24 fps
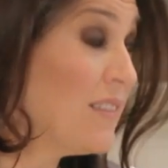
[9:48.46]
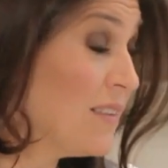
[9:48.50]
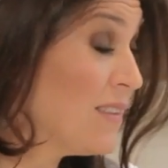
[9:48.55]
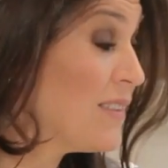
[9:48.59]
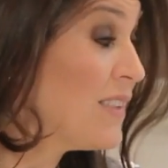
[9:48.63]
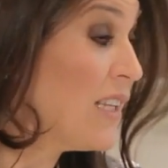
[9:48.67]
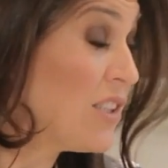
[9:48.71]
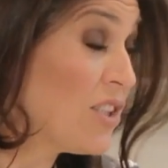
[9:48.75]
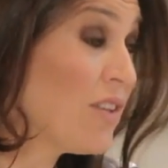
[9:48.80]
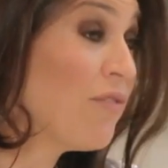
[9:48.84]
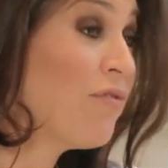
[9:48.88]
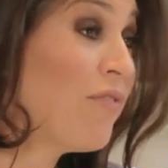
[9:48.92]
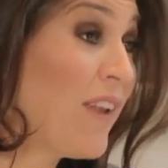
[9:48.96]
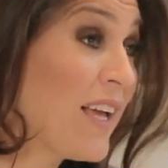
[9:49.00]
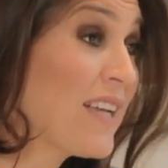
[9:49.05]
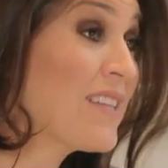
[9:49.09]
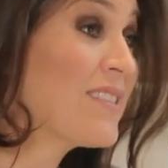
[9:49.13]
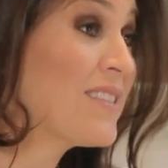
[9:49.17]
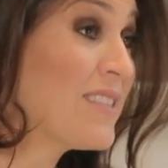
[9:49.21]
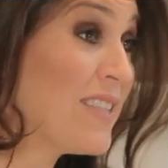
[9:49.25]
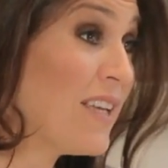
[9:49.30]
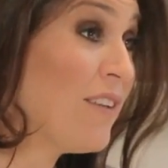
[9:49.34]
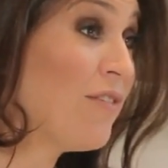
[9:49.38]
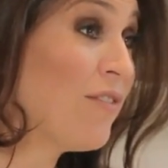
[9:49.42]
seja
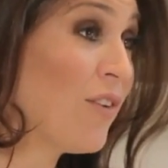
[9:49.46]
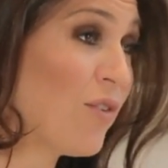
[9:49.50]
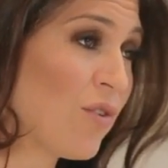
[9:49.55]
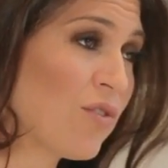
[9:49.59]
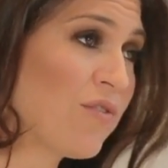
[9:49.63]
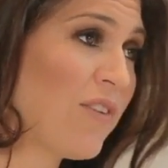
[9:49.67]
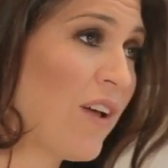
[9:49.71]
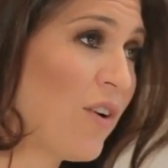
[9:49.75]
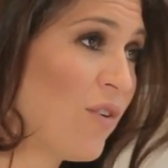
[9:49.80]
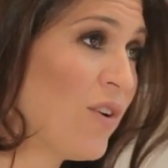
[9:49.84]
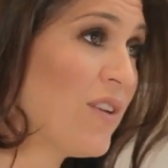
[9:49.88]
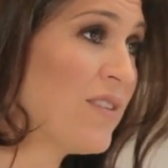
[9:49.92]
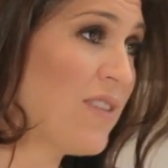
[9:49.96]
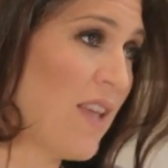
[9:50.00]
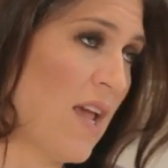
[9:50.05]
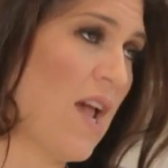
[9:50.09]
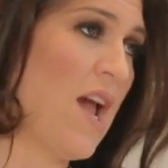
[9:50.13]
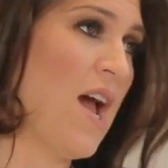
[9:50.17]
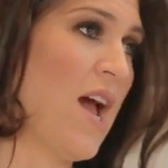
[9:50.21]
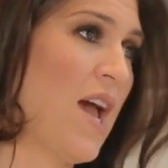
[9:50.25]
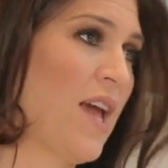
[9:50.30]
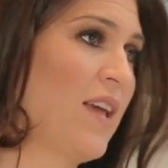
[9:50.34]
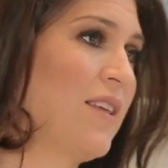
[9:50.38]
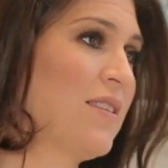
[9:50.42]
inflexível nos valores
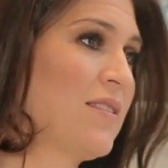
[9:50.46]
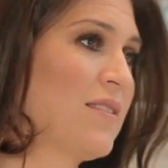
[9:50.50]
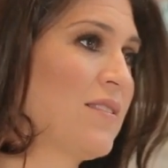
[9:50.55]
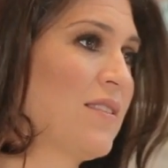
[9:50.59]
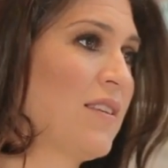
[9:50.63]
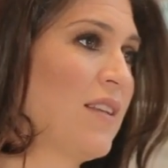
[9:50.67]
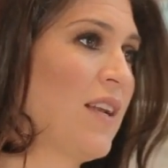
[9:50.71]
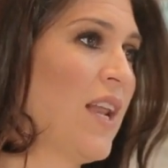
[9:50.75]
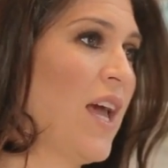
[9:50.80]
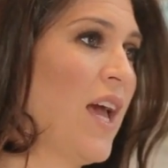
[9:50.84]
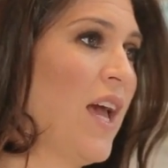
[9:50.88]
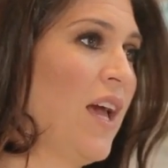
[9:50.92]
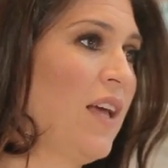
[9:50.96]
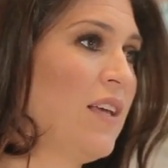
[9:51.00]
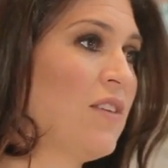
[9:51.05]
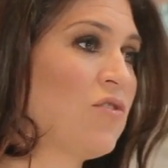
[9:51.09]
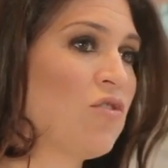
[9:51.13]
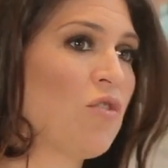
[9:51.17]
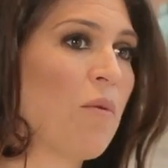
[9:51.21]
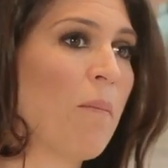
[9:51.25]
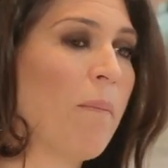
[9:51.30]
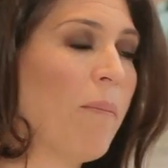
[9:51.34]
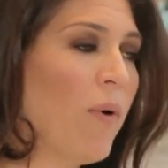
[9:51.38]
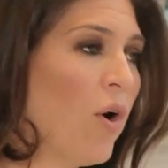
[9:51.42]
reais, né?
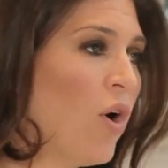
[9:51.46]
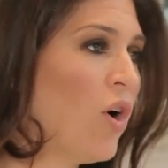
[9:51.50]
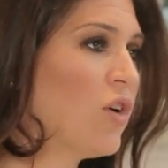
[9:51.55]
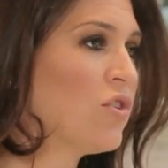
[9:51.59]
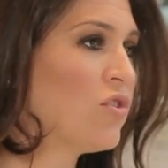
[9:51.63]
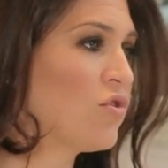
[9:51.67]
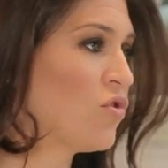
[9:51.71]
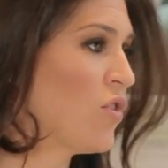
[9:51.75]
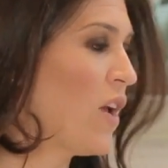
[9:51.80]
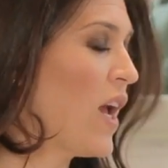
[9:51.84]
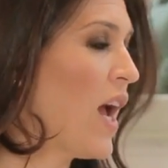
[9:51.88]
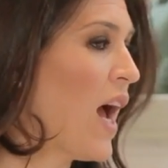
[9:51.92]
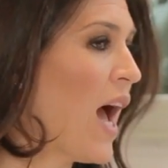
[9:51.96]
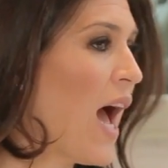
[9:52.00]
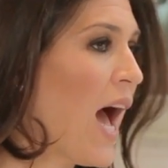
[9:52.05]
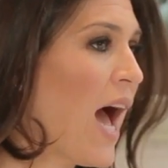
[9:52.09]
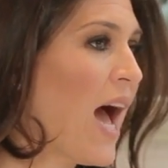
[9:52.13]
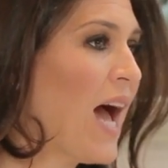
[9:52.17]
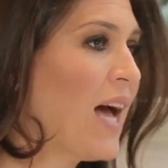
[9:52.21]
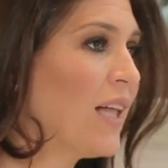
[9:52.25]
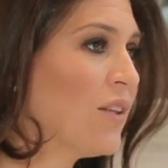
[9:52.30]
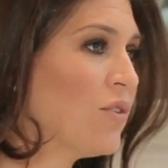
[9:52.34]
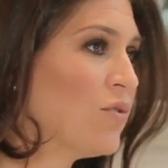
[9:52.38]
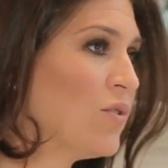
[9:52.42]
Isso não pode, isso é
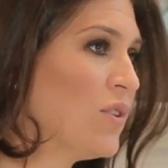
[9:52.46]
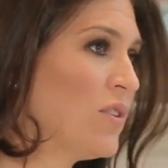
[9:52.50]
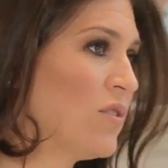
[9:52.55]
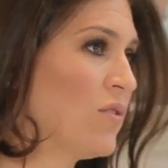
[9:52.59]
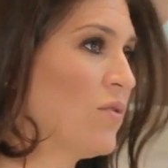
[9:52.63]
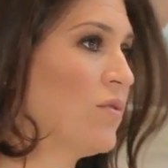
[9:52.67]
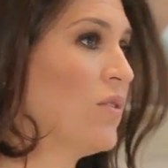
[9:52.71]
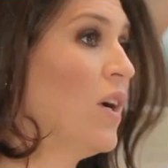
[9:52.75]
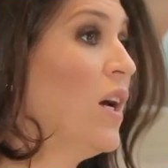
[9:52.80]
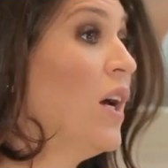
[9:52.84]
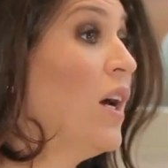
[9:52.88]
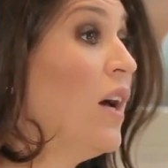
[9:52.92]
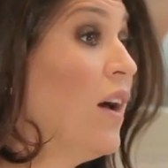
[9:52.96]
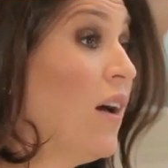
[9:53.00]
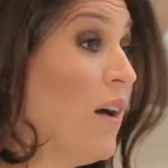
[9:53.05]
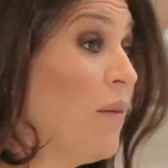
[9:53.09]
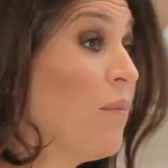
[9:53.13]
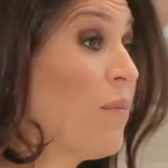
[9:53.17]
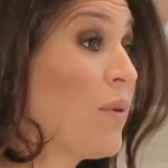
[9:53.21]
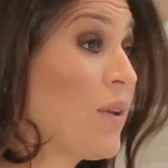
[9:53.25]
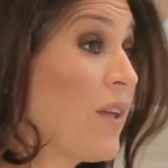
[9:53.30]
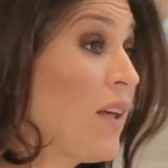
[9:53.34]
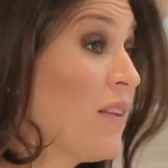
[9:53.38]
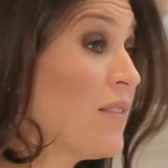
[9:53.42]
errado, isso
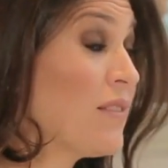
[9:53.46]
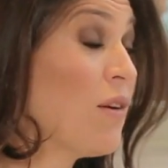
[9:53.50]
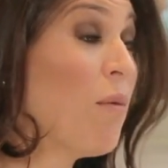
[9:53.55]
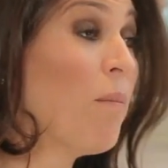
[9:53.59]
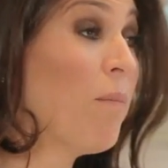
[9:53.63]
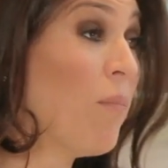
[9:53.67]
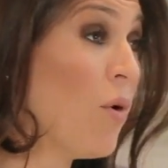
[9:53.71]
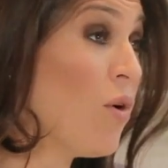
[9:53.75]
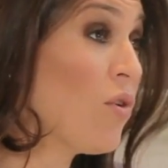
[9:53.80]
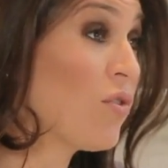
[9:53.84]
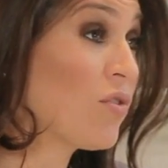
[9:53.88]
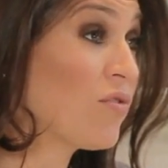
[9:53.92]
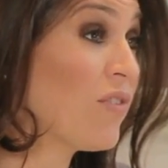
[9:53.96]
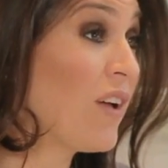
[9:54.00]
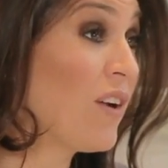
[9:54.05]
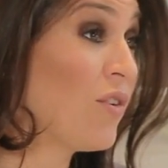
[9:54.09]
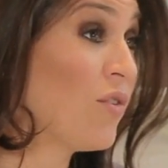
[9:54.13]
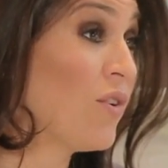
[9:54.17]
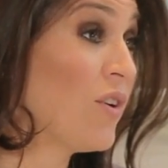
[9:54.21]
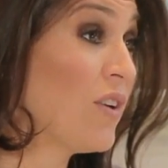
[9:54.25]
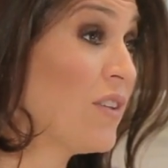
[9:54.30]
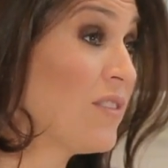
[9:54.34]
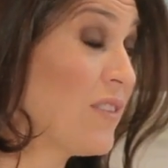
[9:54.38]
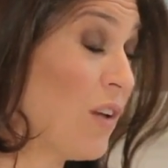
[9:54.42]
porque são poucos
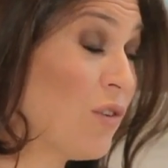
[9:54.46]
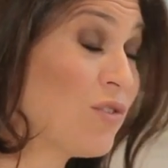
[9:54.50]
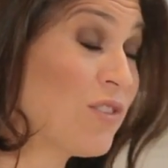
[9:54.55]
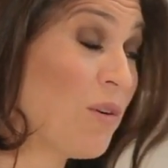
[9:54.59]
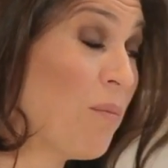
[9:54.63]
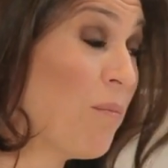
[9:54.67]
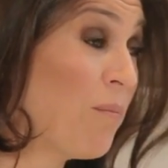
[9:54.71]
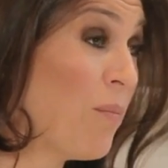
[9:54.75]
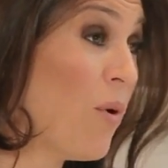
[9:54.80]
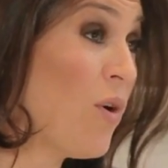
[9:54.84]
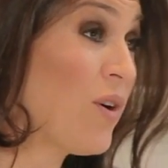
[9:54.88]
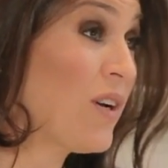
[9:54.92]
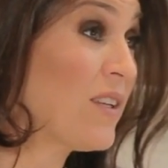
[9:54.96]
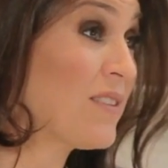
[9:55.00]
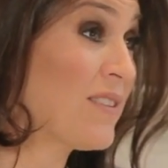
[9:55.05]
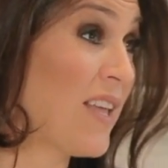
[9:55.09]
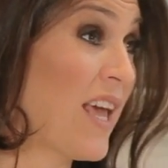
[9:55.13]
valores, são, são poucas